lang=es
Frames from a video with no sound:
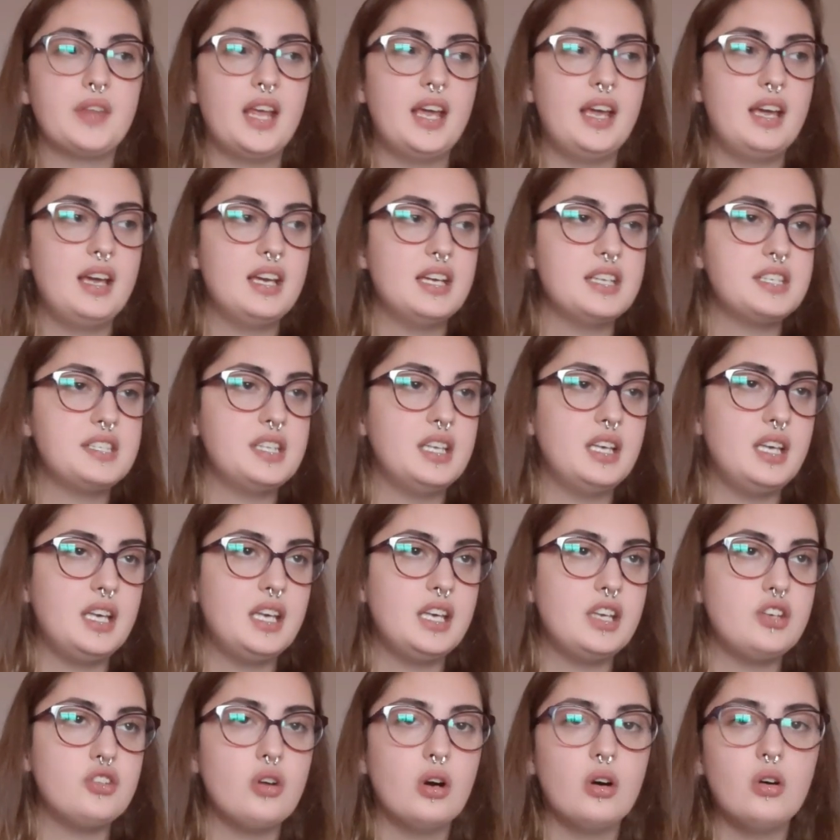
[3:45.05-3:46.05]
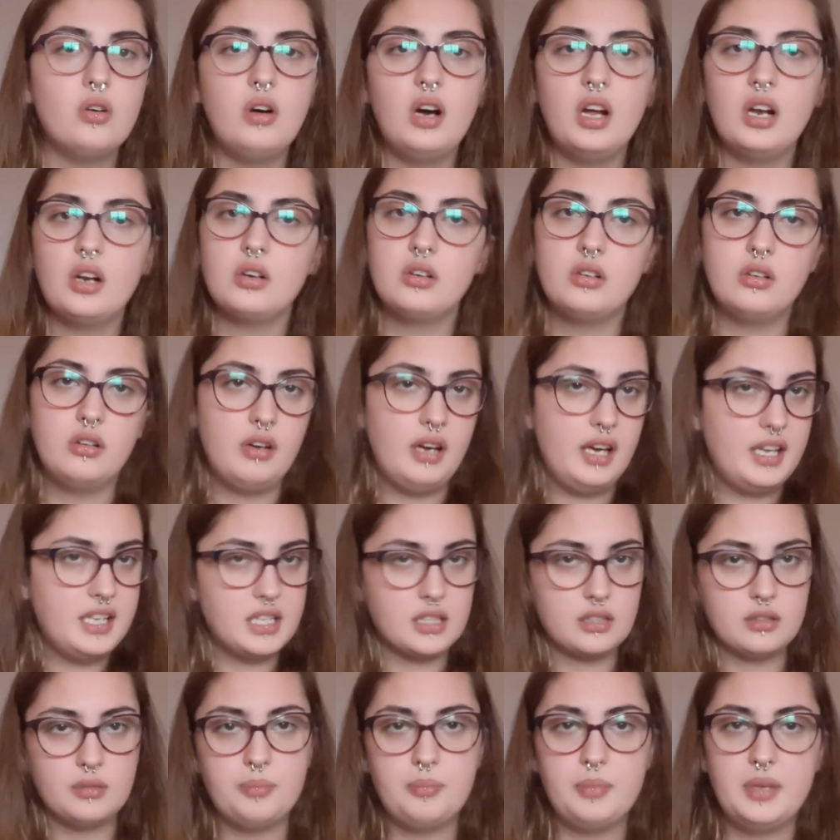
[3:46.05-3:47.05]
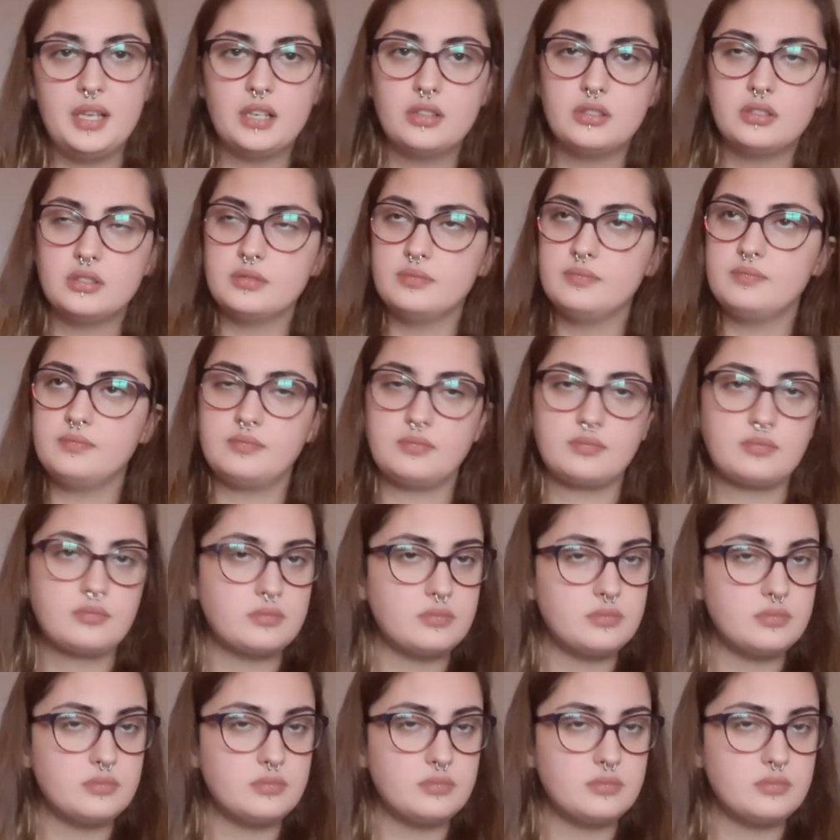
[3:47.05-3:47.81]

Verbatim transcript: Eh, si yo hago algo, ella conmigo,